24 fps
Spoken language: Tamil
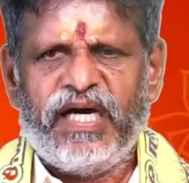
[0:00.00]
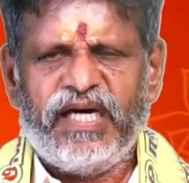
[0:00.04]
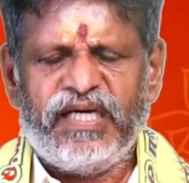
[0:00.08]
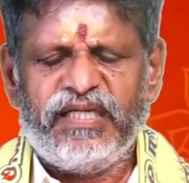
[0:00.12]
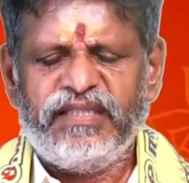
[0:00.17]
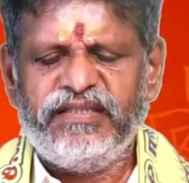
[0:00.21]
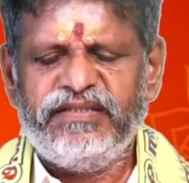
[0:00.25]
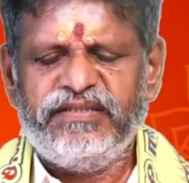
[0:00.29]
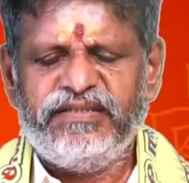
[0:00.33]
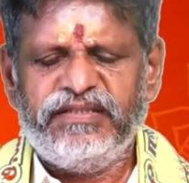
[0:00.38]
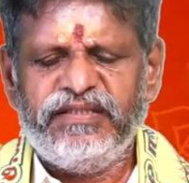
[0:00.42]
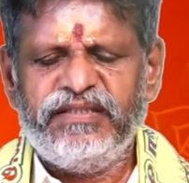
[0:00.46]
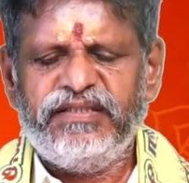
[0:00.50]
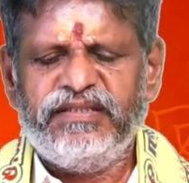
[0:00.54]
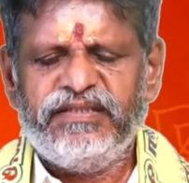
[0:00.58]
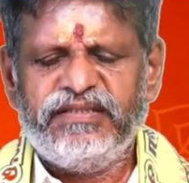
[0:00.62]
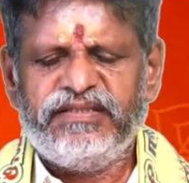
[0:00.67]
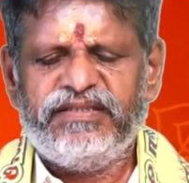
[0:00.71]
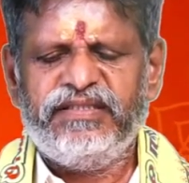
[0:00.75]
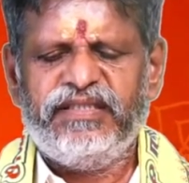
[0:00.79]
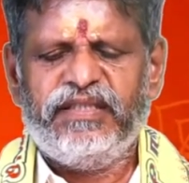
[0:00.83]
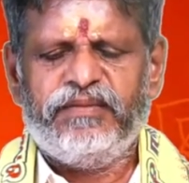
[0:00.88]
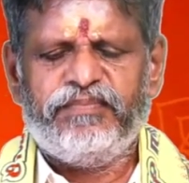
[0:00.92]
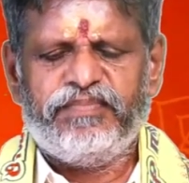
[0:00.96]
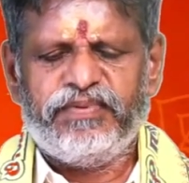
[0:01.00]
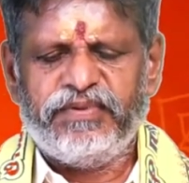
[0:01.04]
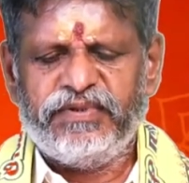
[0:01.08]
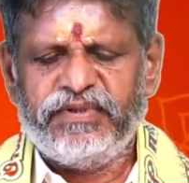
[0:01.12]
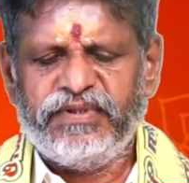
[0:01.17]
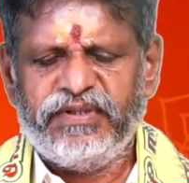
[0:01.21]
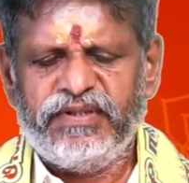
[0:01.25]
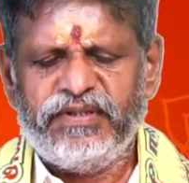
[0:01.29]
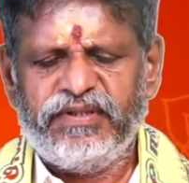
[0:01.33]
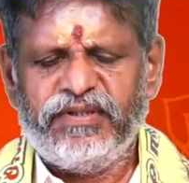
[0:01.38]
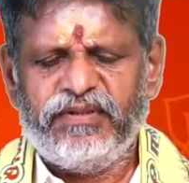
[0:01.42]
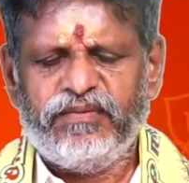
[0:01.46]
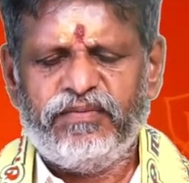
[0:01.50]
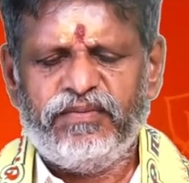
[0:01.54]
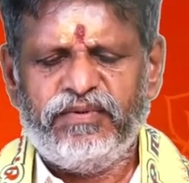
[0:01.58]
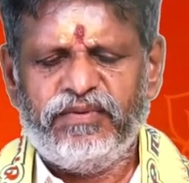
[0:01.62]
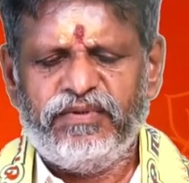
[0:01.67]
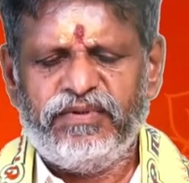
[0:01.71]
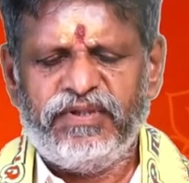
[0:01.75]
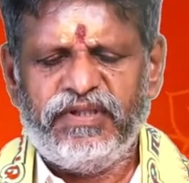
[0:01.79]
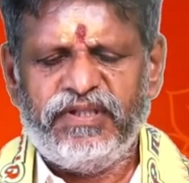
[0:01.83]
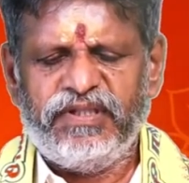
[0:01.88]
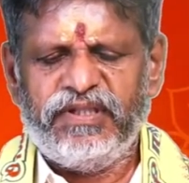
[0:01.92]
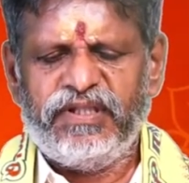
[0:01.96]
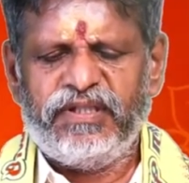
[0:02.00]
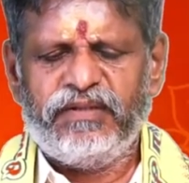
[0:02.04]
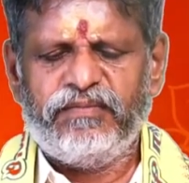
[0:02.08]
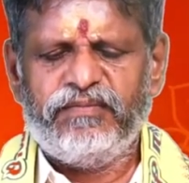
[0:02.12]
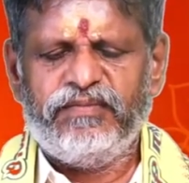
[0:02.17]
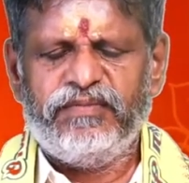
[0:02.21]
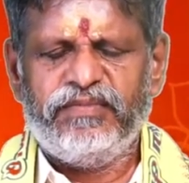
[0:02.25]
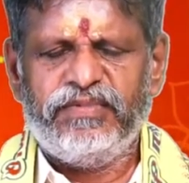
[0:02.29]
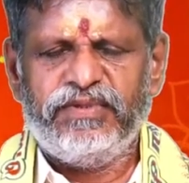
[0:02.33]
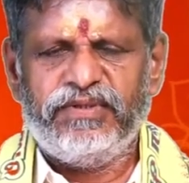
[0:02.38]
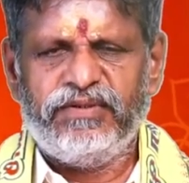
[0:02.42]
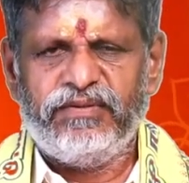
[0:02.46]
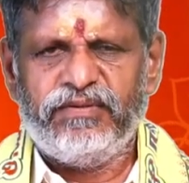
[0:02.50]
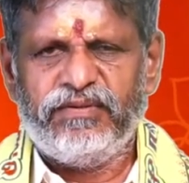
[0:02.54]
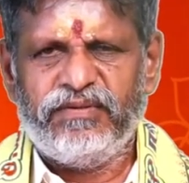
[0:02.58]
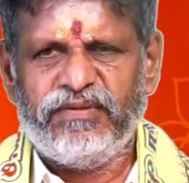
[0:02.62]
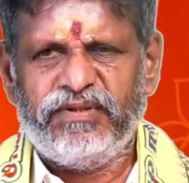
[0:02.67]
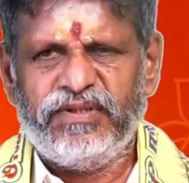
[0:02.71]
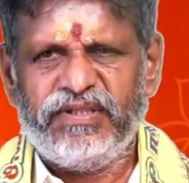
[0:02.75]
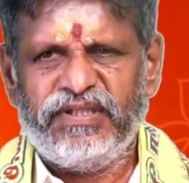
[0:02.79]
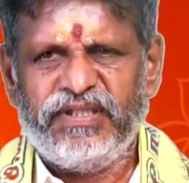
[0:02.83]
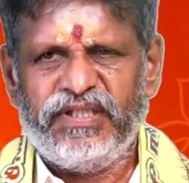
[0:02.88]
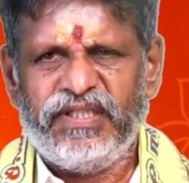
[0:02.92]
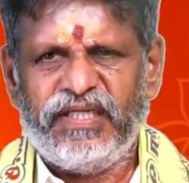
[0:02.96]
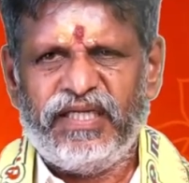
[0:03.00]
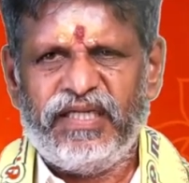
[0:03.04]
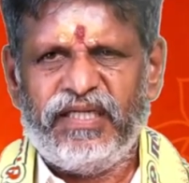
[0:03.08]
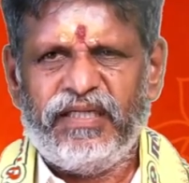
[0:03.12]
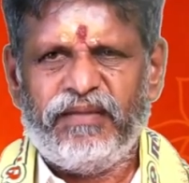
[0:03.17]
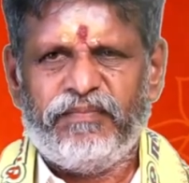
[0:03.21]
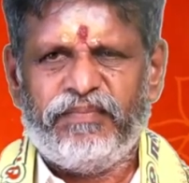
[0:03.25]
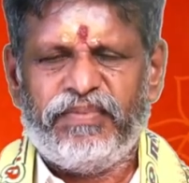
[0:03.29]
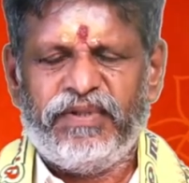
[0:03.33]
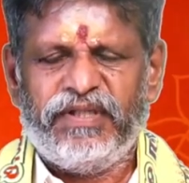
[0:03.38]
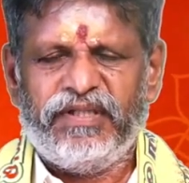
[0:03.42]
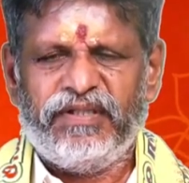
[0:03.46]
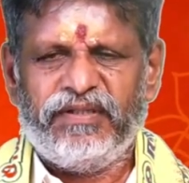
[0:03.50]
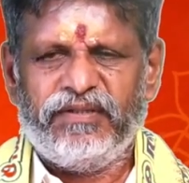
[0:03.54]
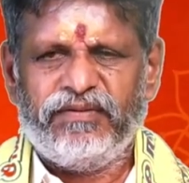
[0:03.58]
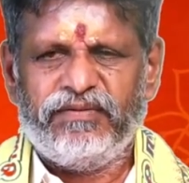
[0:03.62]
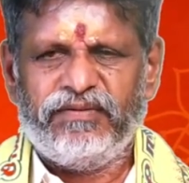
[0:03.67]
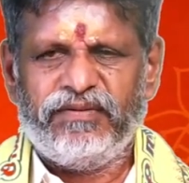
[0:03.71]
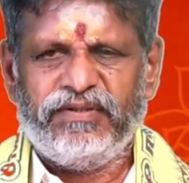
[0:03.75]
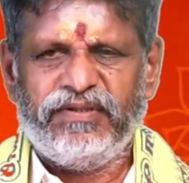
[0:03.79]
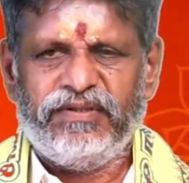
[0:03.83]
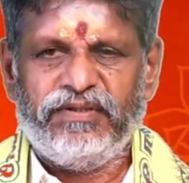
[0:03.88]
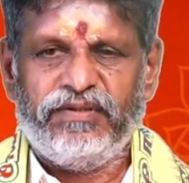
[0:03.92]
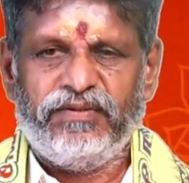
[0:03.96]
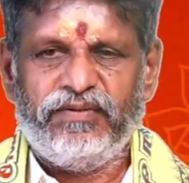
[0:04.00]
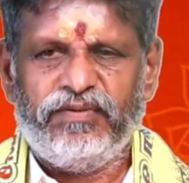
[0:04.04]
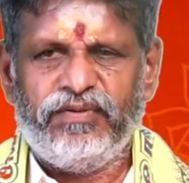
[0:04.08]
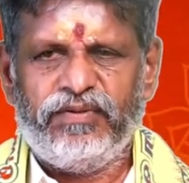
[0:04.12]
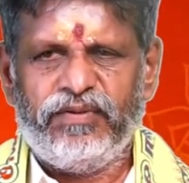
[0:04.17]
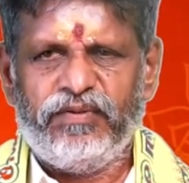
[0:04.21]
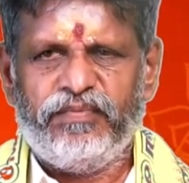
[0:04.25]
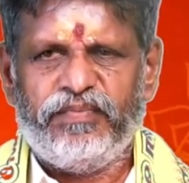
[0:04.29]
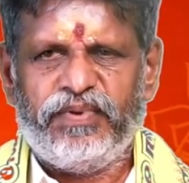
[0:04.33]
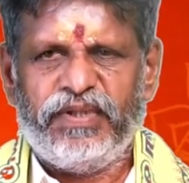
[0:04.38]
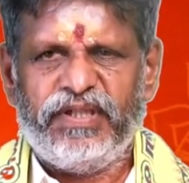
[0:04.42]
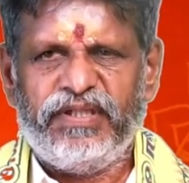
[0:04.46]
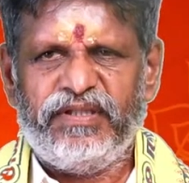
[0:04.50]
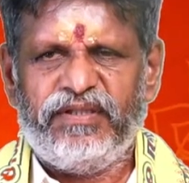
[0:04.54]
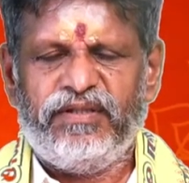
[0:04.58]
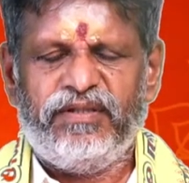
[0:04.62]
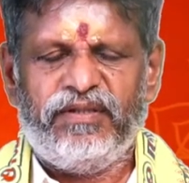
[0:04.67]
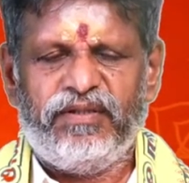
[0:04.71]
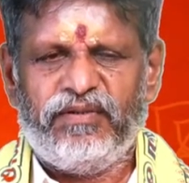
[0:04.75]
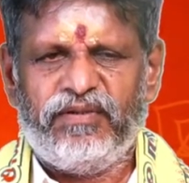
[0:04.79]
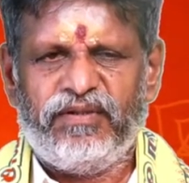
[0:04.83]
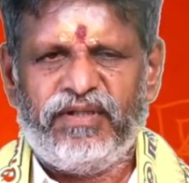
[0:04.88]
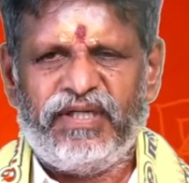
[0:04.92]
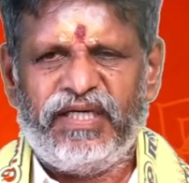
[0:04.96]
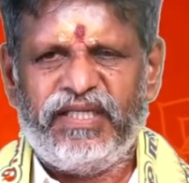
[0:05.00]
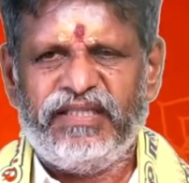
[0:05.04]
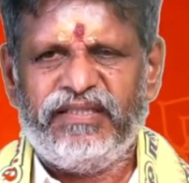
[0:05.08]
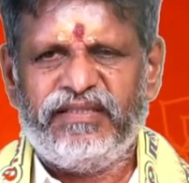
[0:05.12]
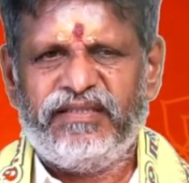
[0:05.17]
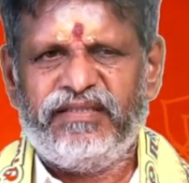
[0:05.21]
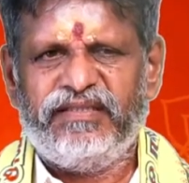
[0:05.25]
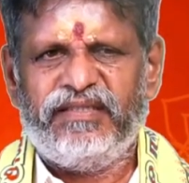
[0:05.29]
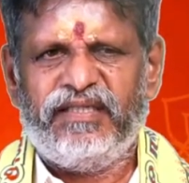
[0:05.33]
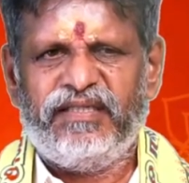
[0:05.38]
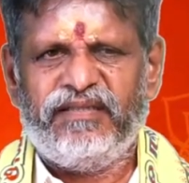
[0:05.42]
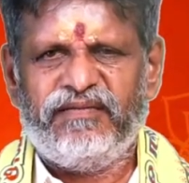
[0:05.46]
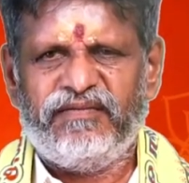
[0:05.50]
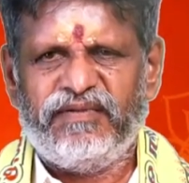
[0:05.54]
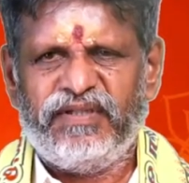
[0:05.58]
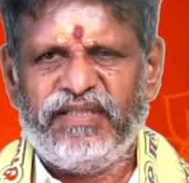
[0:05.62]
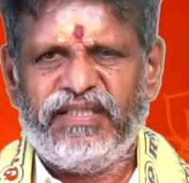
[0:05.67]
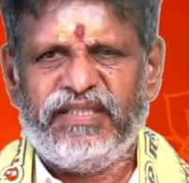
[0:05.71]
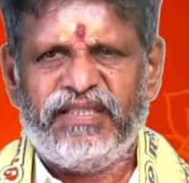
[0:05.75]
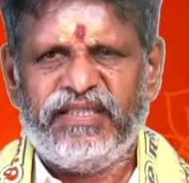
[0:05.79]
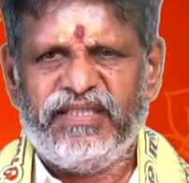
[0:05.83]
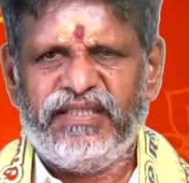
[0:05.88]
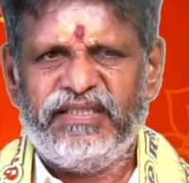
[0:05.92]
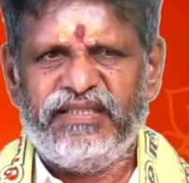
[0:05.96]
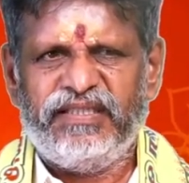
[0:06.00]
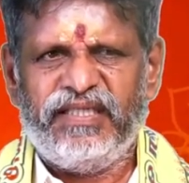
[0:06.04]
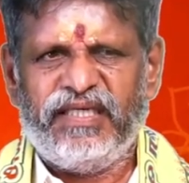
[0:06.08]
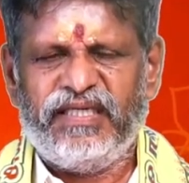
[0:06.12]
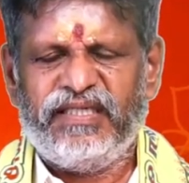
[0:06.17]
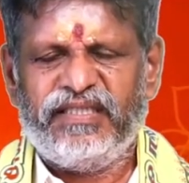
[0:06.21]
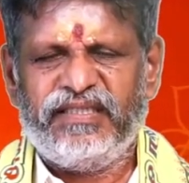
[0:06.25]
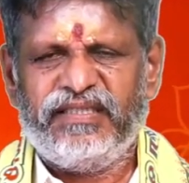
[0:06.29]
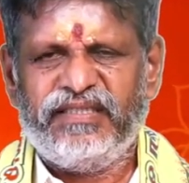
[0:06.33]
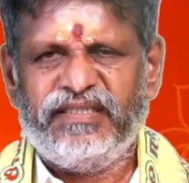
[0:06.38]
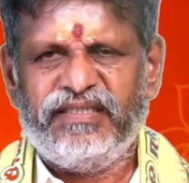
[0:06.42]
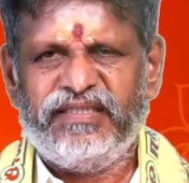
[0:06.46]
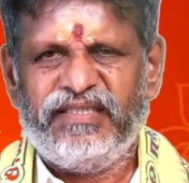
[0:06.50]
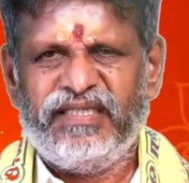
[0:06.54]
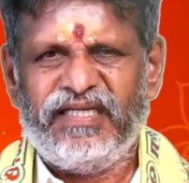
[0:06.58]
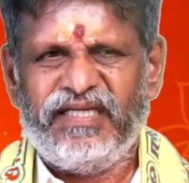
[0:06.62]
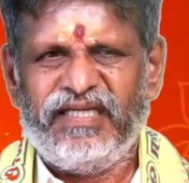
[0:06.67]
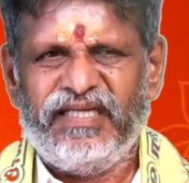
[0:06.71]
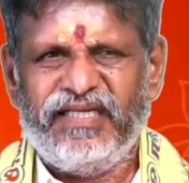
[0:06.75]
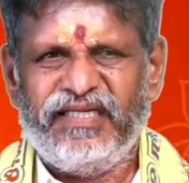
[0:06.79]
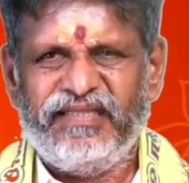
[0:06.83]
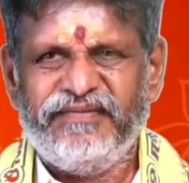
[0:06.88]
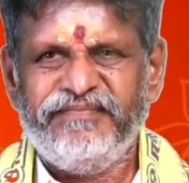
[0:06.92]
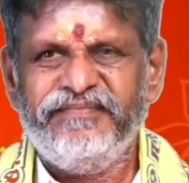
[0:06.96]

ஆரஞ்சு சிவப்பு இந்த மூன்று நிறம் வந்து உங்களுக்கு நல்ல பலனை கொடுக்குது குரு பதினொன்றில் உட்காந்துருந்தால் வக்ரகதியாக இருக்கிறதுனால